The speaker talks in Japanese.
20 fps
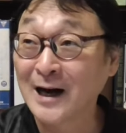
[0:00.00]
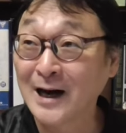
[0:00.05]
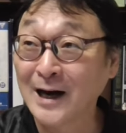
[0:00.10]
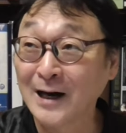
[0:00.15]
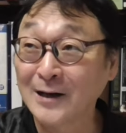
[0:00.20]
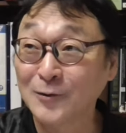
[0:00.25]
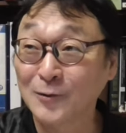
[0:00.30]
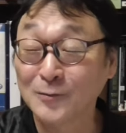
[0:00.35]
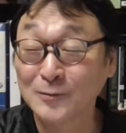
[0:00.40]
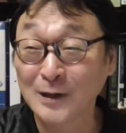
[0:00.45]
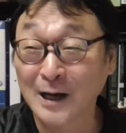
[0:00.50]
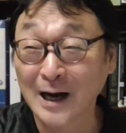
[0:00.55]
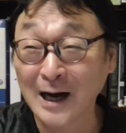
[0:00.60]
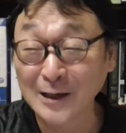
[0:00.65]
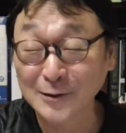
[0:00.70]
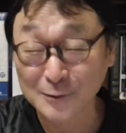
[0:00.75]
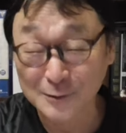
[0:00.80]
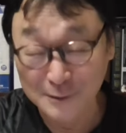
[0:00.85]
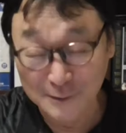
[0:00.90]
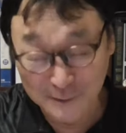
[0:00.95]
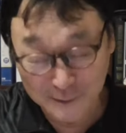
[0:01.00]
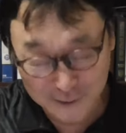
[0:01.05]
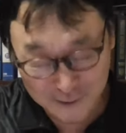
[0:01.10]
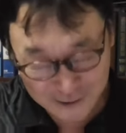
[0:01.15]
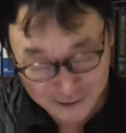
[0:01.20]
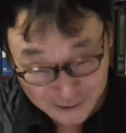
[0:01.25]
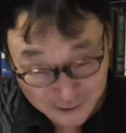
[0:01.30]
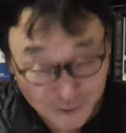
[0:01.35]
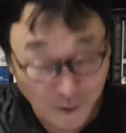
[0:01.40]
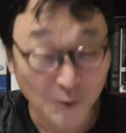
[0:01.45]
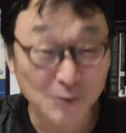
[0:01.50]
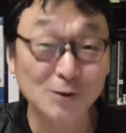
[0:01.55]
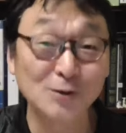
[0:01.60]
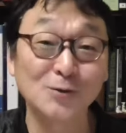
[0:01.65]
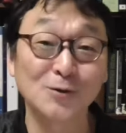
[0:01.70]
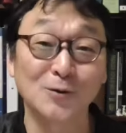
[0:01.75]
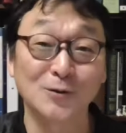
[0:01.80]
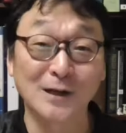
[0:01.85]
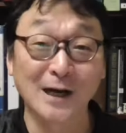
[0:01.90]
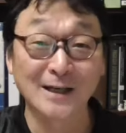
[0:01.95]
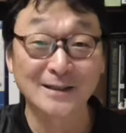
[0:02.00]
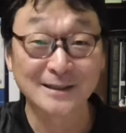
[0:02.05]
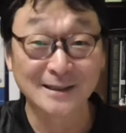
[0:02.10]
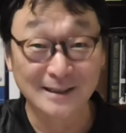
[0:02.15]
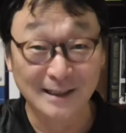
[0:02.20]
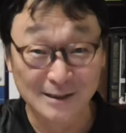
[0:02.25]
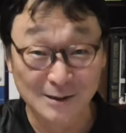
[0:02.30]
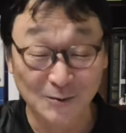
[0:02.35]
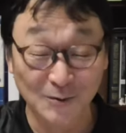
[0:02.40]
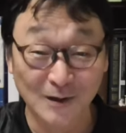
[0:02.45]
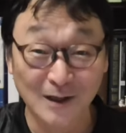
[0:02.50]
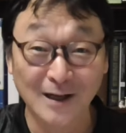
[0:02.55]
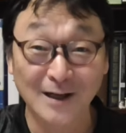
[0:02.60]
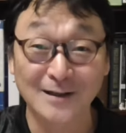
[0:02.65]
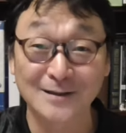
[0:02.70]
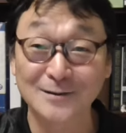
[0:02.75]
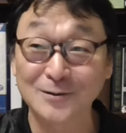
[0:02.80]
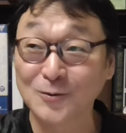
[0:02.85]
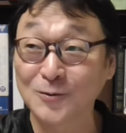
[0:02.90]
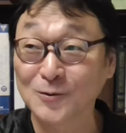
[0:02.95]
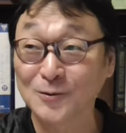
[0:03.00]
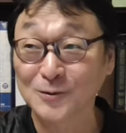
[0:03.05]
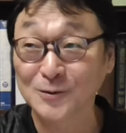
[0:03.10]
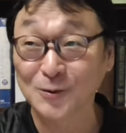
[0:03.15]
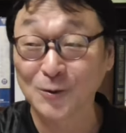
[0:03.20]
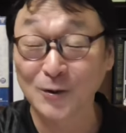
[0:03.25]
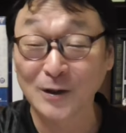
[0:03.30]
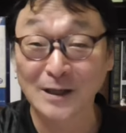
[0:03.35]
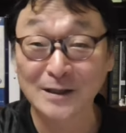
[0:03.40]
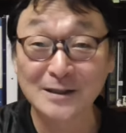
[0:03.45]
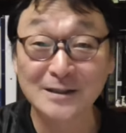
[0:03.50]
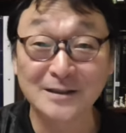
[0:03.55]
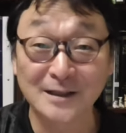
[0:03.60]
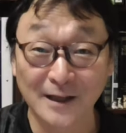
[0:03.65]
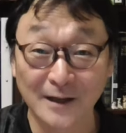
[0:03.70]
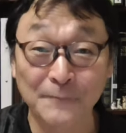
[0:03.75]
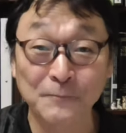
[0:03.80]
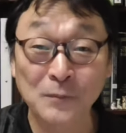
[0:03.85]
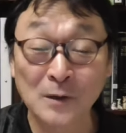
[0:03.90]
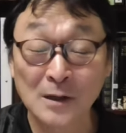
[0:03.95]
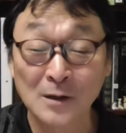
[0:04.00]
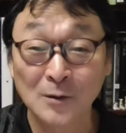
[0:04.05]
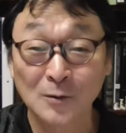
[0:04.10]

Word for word: あの、ある信仰宗教に入ってた人が、その教会に行って、